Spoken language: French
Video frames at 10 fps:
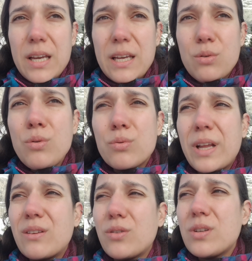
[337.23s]
Et donc, on
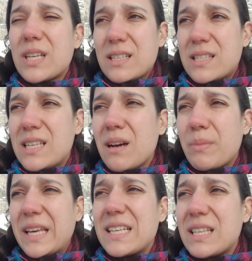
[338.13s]
a tendance à se dire,
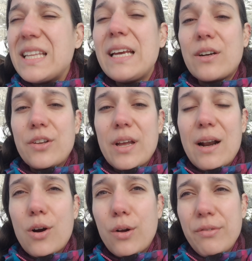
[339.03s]
mais qu'est-ce qui déconne
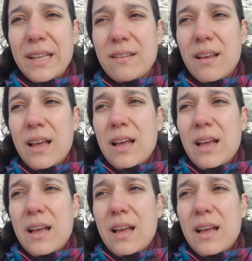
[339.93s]
Alors qu'en fait,